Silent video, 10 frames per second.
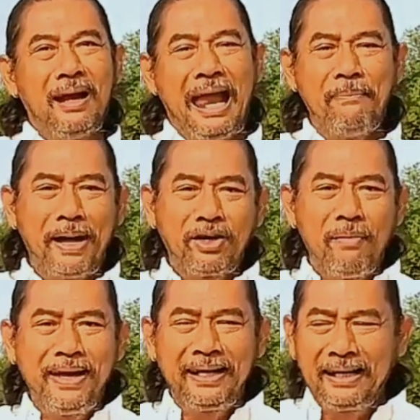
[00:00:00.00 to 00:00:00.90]
แล้วมันก็
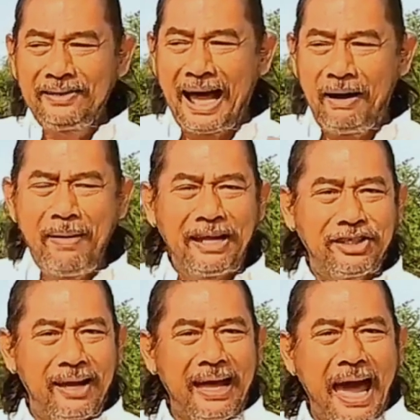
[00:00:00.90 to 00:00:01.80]
ไม่สามารถ
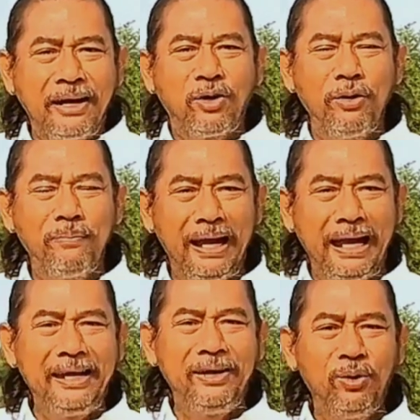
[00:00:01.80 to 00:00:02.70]
สแกนคนไป
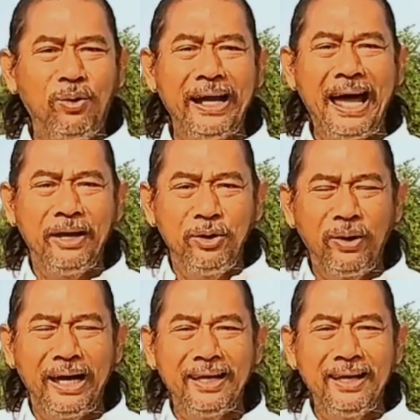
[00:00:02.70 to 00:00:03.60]
เล่นด้วยได้
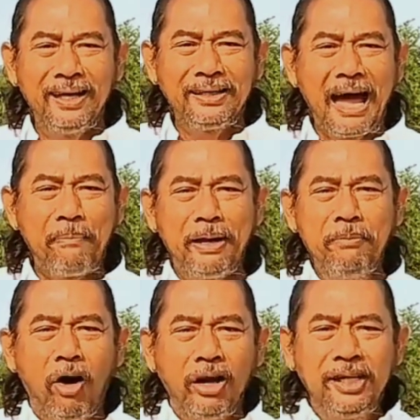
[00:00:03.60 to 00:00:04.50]
ด้วย ถ้าเป็น
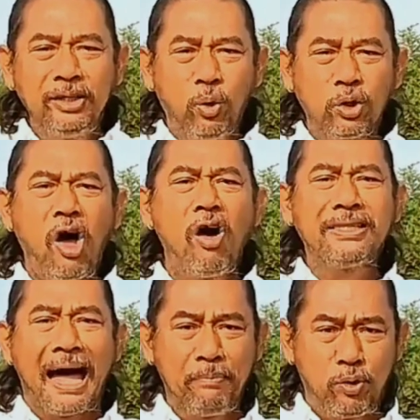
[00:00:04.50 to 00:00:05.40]
บ่อนที่ถูกต้อง
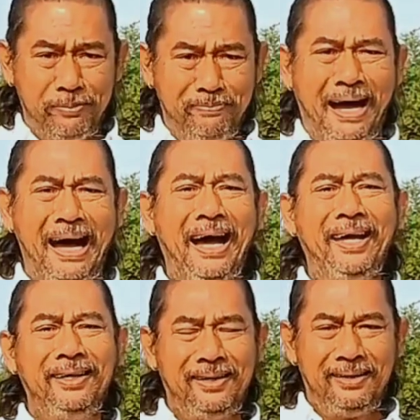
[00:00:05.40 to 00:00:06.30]
ตามกฎหมาย
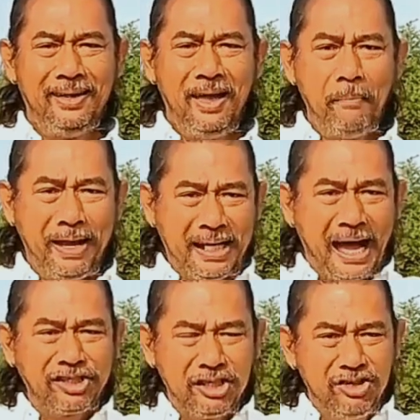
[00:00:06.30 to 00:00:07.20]
เป็น
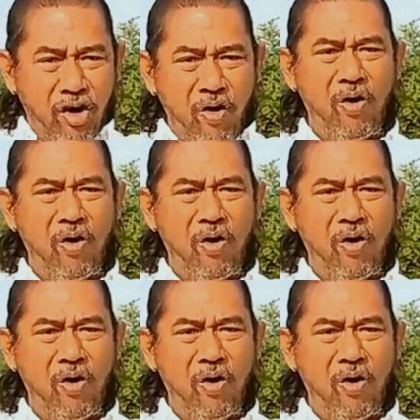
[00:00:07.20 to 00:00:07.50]
คาสิโน